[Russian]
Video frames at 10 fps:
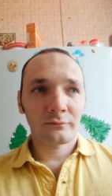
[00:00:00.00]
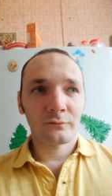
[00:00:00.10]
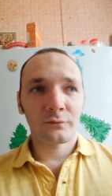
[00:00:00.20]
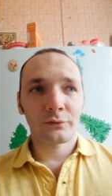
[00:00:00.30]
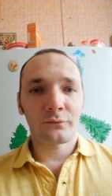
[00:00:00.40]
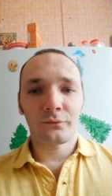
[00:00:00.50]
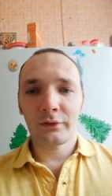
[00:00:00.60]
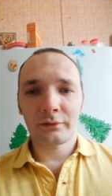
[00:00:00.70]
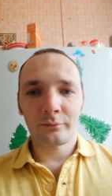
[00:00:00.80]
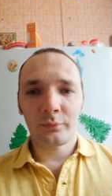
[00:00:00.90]
вот в
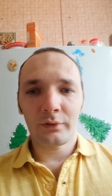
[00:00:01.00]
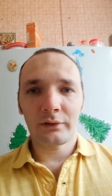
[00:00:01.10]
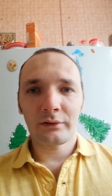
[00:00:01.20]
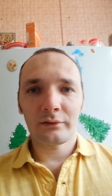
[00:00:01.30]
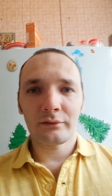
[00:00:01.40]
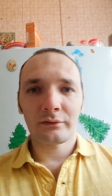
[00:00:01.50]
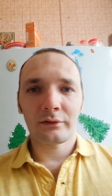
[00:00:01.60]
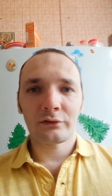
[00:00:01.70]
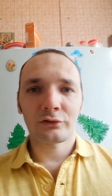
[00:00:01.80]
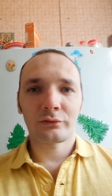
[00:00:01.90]
этом плане,
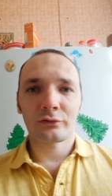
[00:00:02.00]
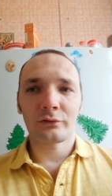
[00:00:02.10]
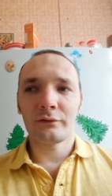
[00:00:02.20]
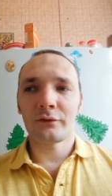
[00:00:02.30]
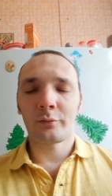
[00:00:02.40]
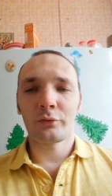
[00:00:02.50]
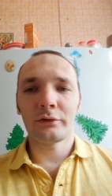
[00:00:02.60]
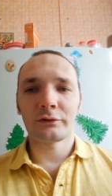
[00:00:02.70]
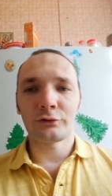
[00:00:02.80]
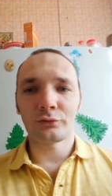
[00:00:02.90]
конечно, то, что Ливерпуль
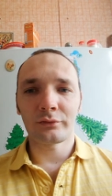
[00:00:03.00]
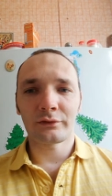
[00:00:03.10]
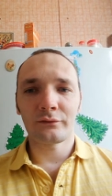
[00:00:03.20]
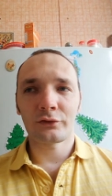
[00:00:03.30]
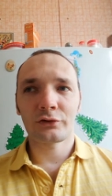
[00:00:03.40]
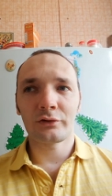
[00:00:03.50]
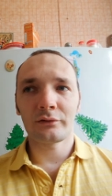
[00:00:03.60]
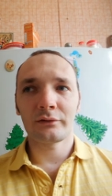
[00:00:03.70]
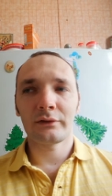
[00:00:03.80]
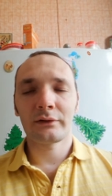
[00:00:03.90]
это чудо
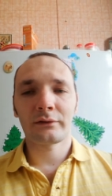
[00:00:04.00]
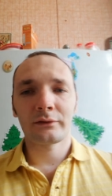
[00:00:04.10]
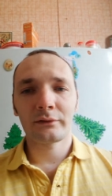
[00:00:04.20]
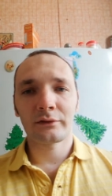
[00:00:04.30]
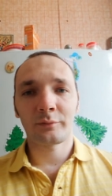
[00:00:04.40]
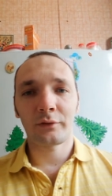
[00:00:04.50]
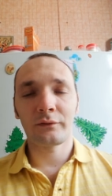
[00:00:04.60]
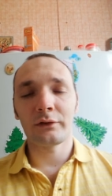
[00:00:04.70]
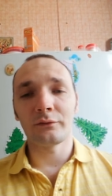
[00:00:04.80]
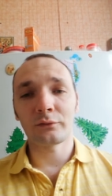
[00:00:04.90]
совершил, это
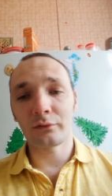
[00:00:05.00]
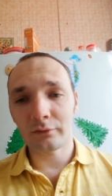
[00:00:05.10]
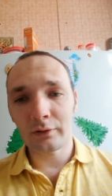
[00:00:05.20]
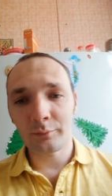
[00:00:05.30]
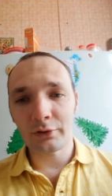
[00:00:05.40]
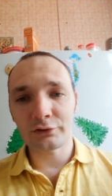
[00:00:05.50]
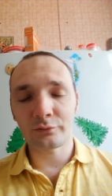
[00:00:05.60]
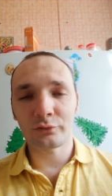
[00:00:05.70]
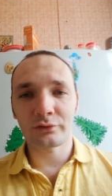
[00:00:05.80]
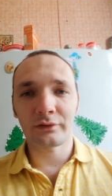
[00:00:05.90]
справедливо. Но, опять же,
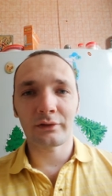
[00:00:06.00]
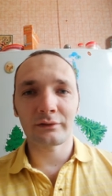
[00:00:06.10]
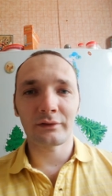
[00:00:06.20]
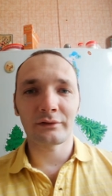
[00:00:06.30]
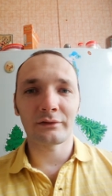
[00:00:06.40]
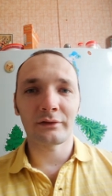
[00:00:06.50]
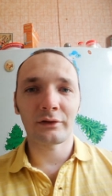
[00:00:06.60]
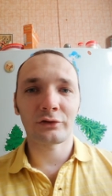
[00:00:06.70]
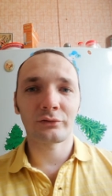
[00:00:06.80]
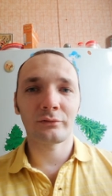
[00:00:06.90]
может оказаться
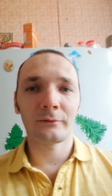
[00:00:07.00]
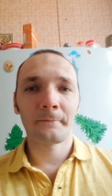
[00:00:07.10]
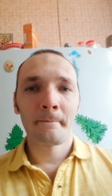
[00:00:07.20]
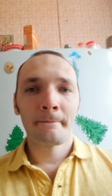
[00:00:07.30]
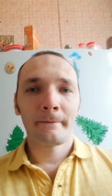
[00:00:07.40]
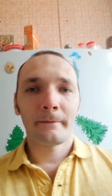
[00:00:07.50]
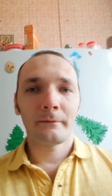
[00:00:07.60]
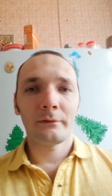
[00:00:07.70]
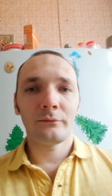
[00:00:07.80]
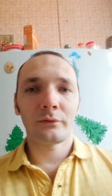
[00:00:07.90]
так, что
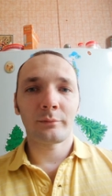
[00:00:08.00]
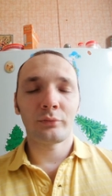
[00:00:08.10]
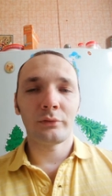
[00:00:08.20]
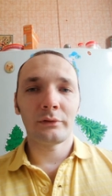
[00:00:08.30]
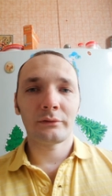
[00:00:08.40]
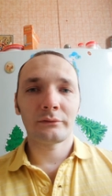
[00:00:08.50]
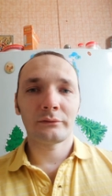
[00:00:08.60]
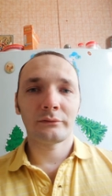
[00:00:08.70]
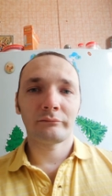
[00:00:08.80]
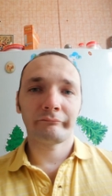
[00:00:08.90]
Ливерпуль,
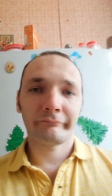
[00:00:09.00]
э,